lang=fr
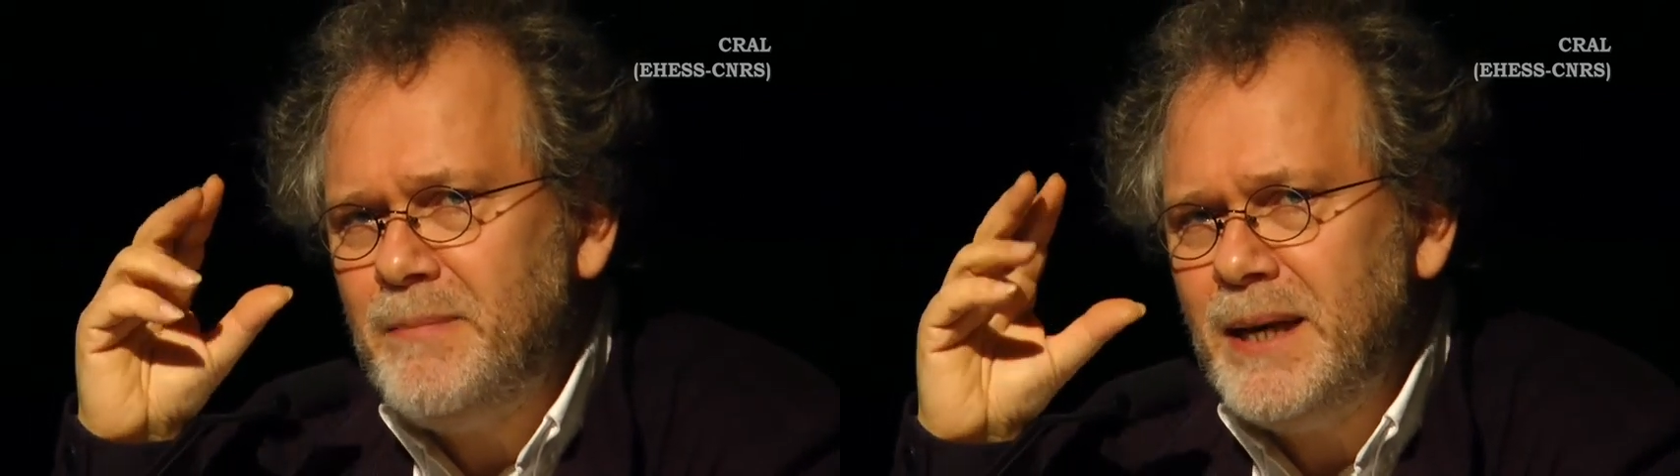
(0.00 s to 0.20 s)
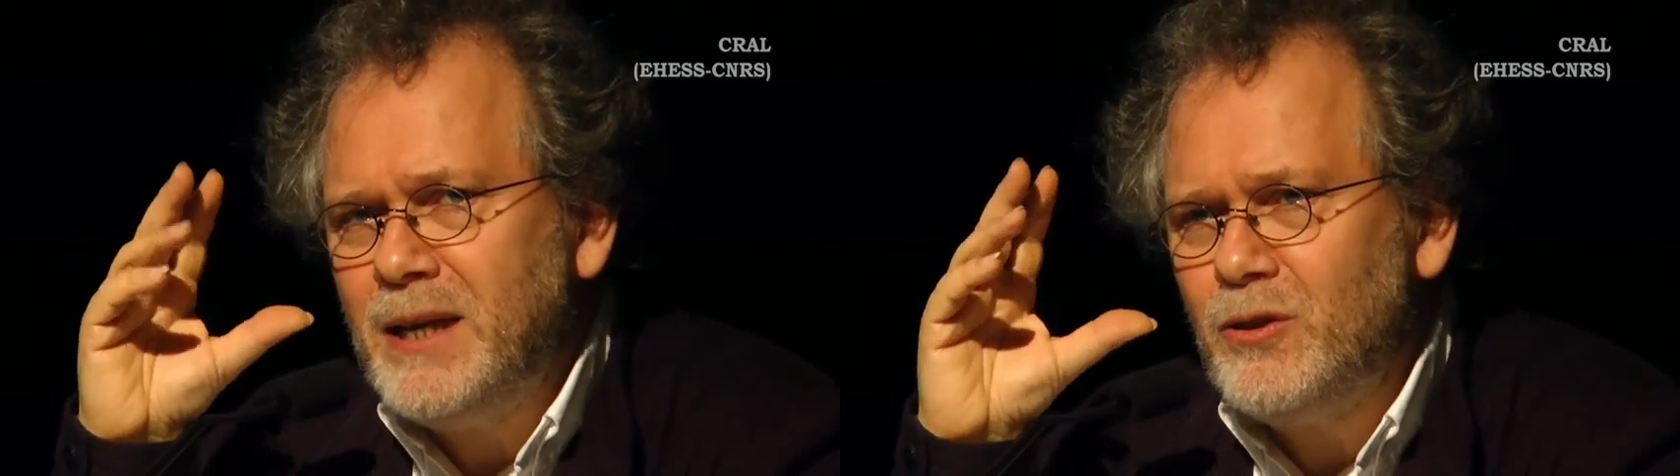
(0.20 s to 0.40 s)

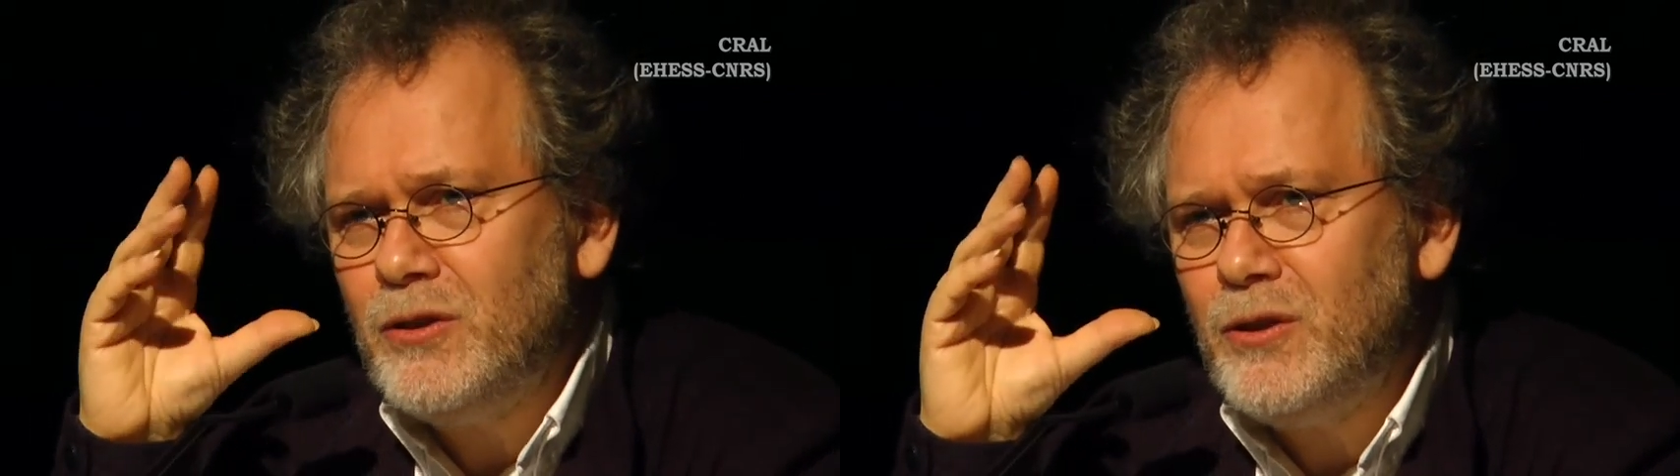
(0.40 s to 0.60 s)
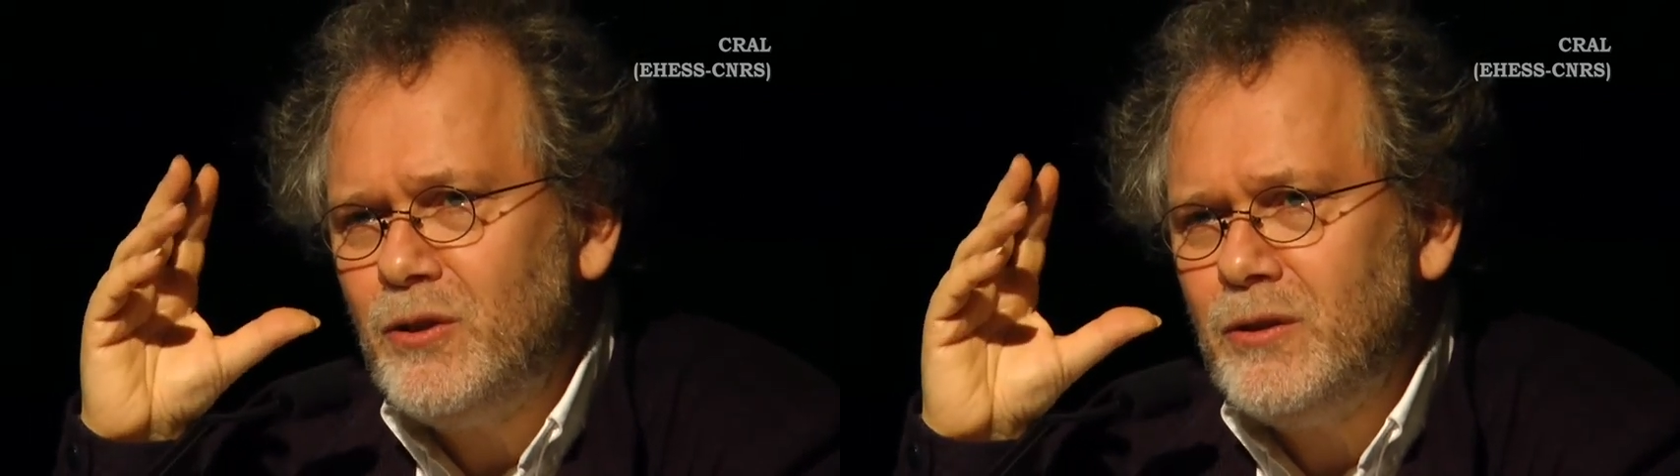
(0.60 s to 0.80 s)
mais
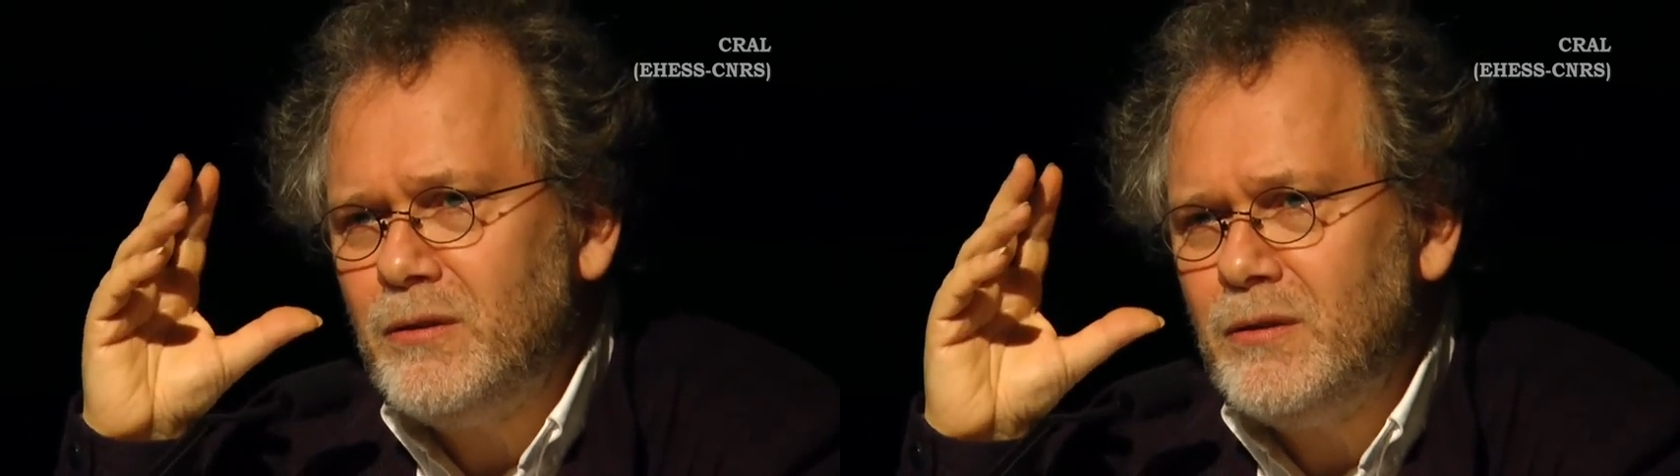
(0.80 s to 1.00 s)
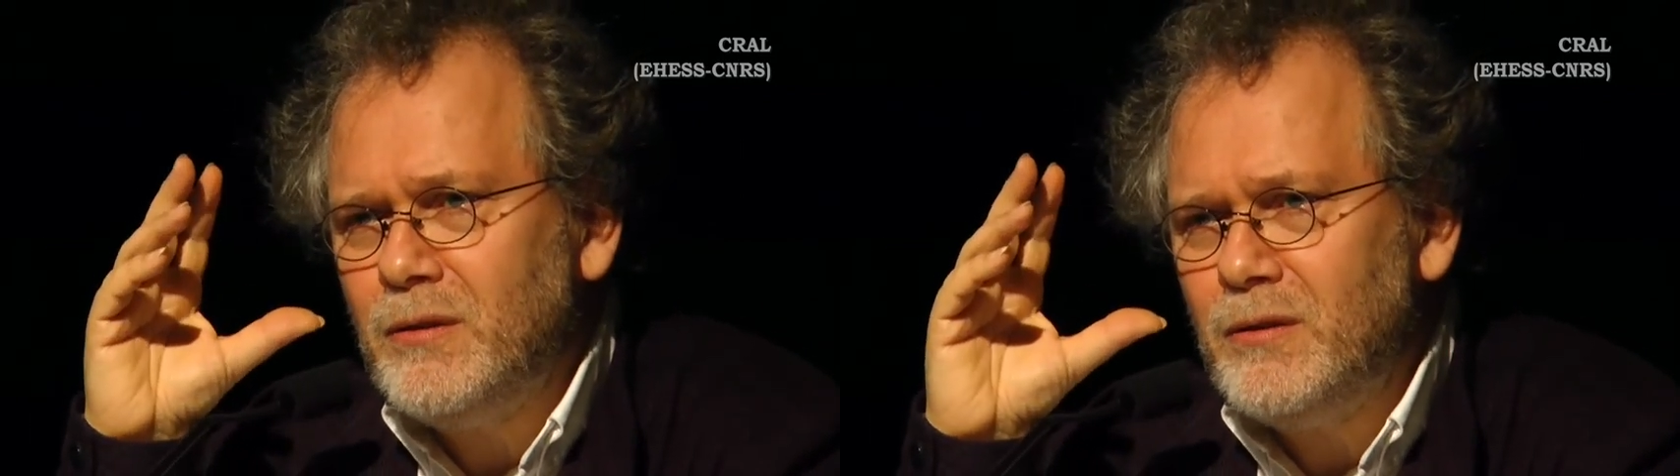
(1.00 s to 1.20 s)
quand,
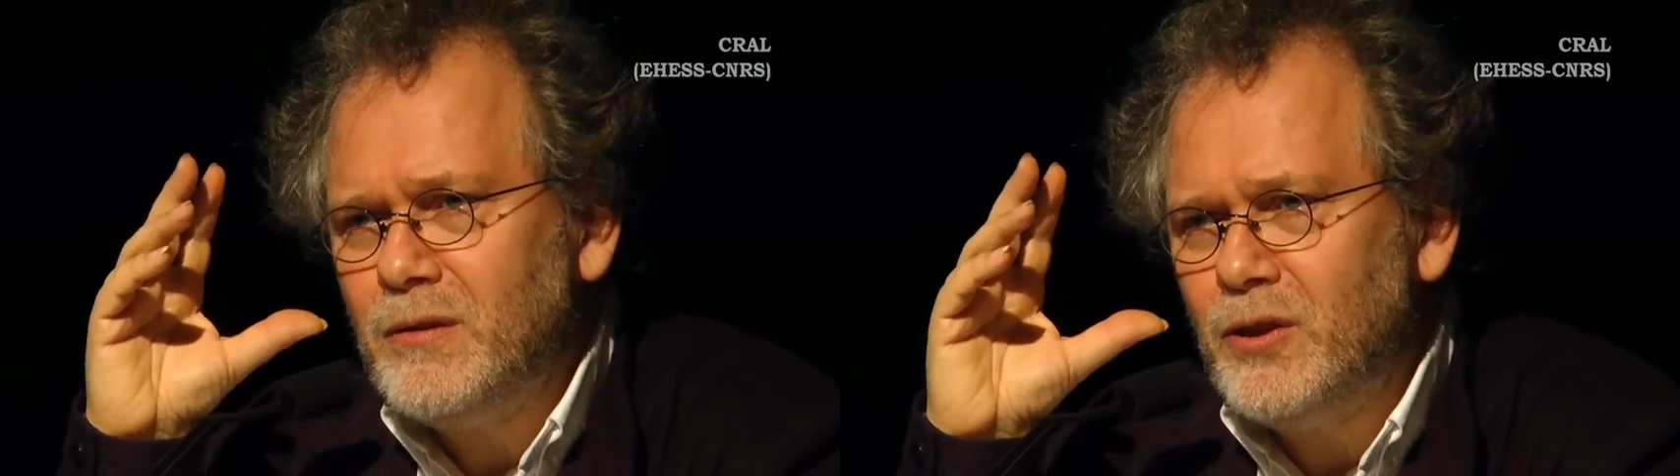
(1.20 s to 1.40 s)
quand,